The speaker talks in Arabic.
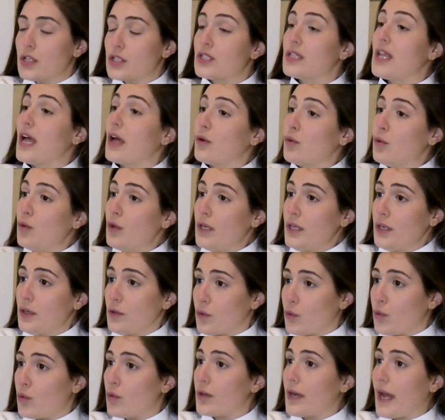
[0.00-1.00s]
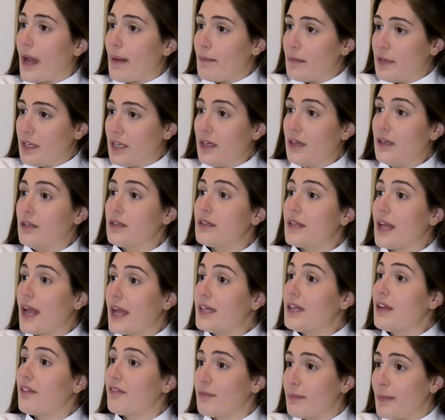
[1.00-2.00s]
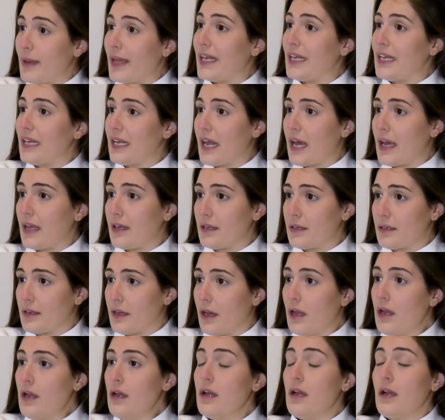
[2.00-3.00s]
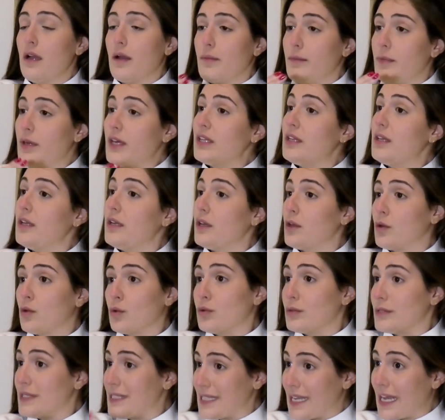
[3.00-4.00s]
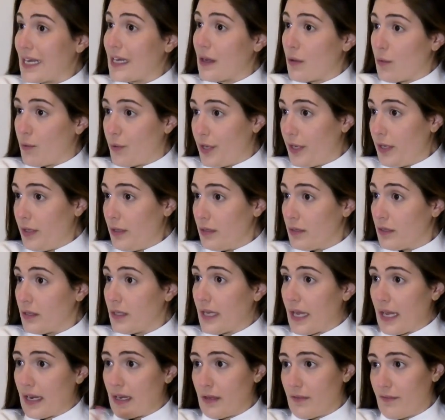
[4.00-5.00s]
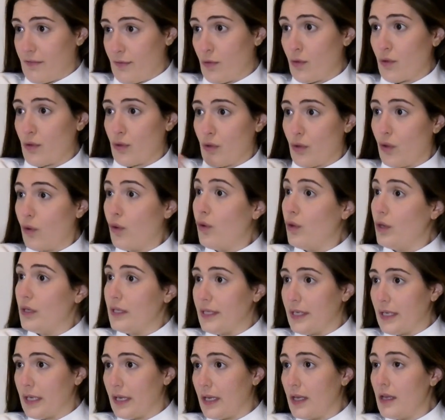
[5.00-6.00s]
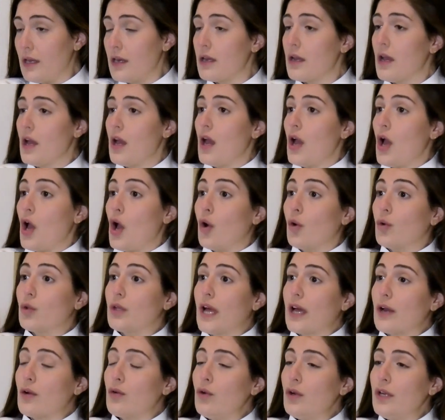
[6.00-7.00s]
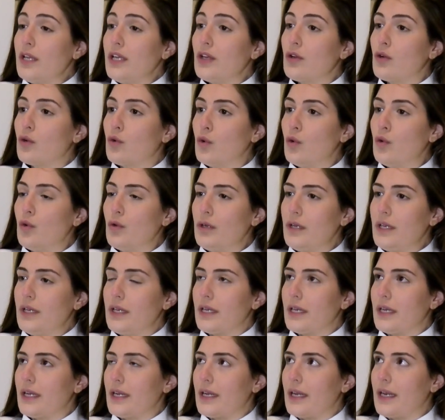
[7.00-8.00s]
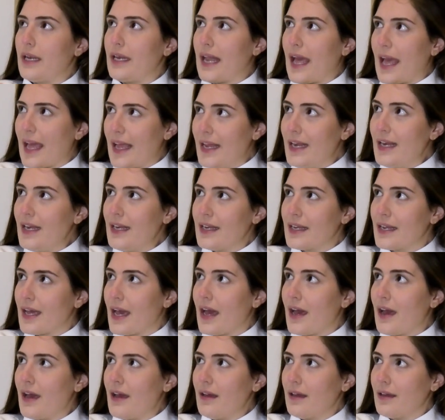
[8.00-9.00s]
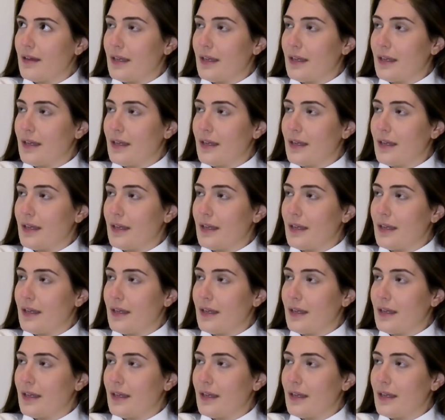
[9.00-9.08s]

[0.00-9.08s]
ضروري نكون عم نحط هدف مالي لإلنا بيقدر يكون سنوي يعني فور ذا هول يير وضروري يكون لإلنا